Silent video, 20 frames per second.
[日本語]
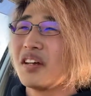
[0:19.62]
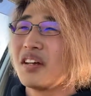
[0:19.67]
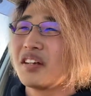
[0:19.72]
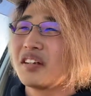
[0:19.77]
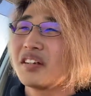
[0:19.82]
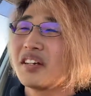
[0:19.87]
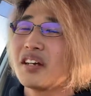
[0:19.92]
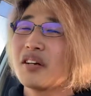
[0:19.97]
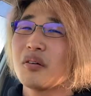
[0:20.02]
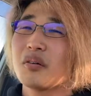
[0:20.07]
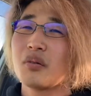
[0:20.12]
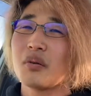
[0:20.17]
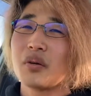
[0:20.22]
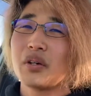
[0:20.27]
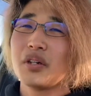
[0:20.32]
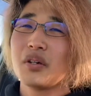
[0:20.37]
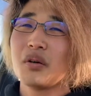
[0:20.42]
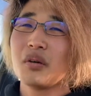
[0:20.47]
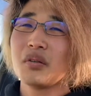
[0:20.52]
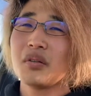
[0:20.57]
結構い
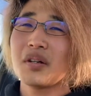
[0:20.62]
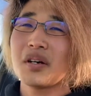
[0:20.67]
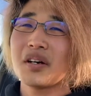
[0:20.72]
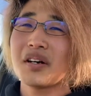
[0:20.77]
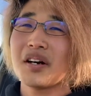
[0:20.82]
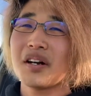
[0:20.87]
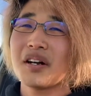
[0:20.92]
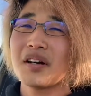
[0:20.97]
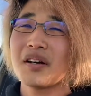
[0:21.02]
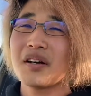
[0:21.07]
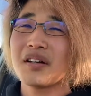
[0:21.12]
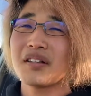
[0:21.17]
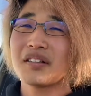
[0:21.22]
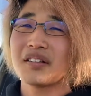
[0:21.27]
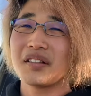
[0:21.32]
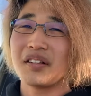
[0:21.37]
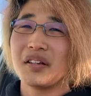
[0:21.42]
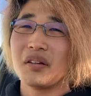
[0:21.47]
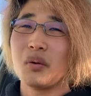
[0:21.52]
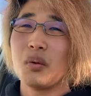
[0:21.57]
ろんな柄があっ
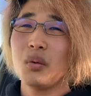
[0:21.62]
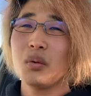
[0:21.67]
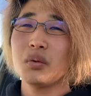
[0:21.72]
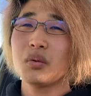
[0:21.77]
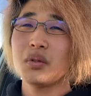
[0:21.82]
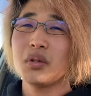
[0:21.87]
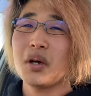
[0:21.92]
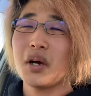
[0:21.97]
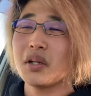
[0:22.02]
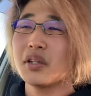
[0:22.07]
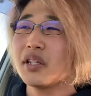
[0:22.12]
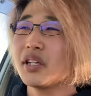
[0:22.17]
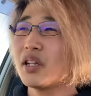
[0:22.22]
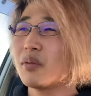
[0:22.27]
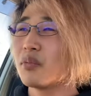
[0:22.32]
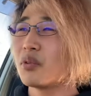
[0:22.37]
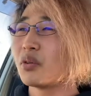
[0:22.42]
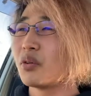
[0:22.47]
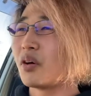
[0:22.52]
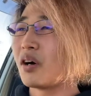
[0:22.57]
て本当に派手な
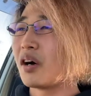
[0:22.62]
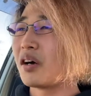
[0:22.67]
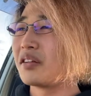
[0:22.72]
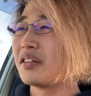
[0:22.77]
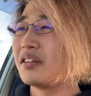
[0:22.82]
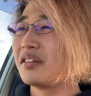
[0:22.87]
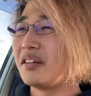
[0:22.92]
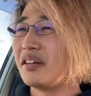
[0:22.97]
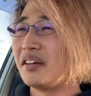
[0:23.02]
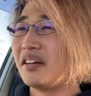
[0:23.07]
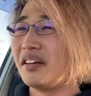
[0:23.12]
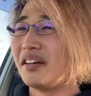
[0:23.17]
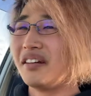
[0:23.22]
ものは派手で